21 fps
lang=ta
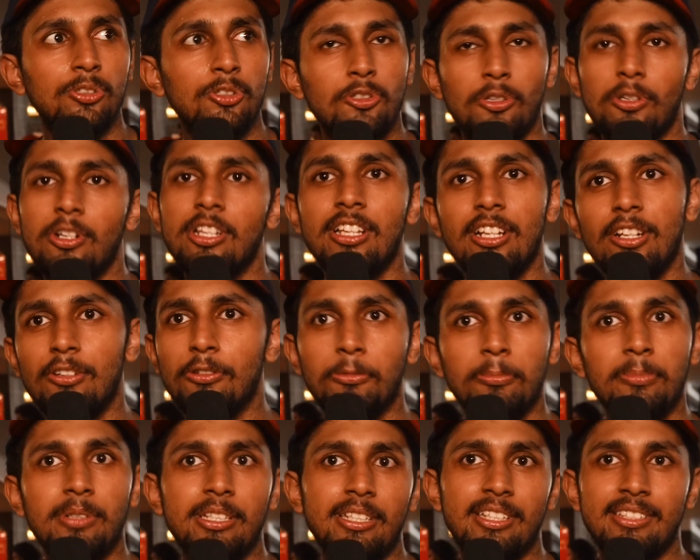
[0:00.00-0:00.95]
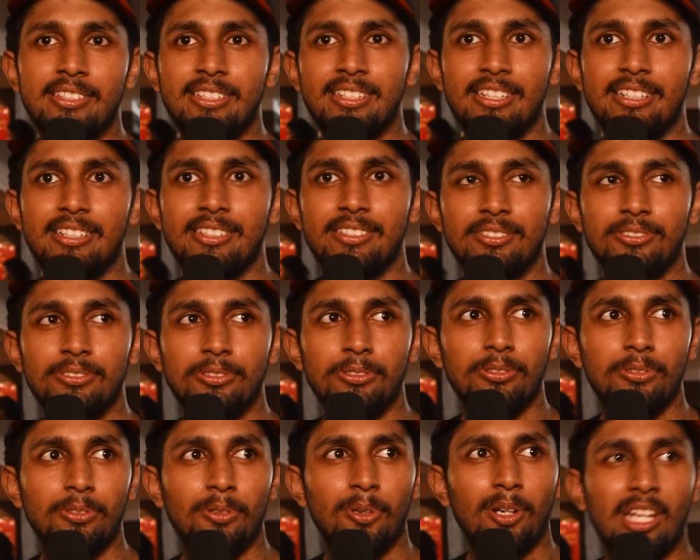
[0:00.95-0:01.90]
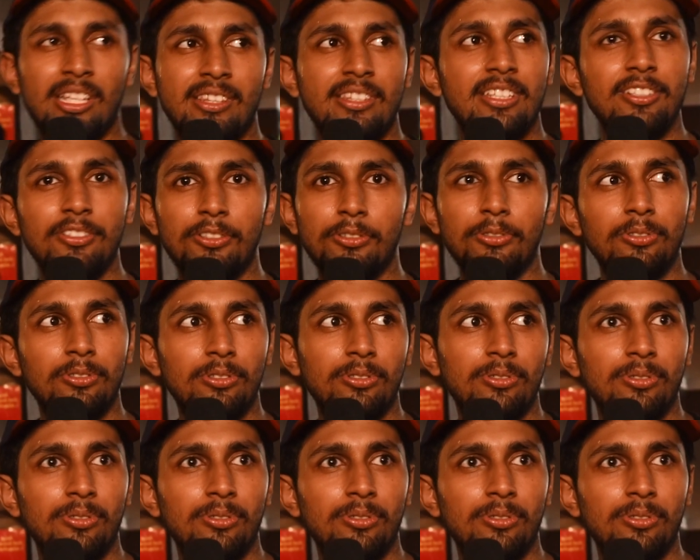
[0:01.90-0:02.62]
சொன்னதெல்லாம் உண்மை தான் அதில் ஸோ நத்திங் டு